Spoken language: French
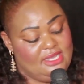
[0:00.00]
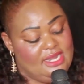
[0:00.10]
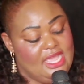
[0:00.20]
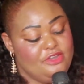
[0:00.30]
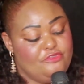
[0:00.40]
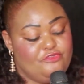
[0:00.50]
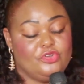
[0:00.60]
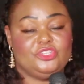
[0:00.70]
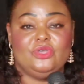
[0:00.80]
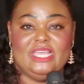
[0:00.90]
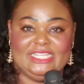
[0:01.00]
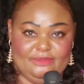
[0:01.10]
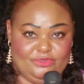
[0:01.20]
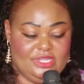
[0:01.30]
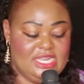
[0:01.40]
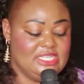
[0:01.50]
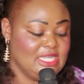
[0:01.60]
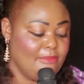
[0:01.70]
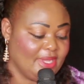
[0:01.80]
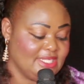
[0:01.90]
Elle a une force exceptionnelle.
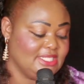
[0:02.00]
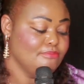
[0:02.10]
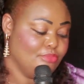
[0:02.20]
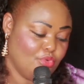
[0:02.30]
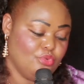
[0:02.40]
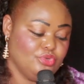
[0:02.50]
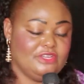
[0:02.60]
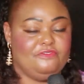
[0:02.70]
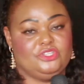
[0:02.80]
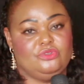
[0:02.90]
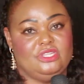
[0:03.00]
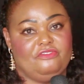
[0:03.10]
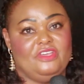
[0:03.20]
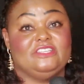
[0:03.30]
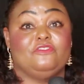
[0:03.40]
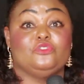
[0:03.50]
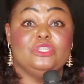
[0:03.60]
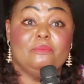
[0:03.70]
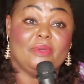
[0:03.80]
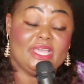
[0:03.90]
J'apprécie beaucoup sa façon de faire, sa
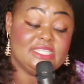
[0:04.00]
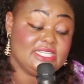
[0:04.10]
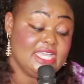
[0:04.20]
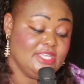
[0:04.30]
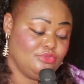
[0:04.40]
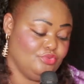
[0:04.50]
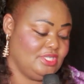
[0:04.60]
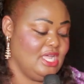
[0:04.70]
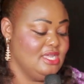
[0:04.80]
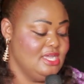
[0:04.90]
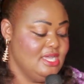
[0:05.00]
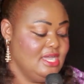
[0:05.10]
façon de prêcher et tout ça.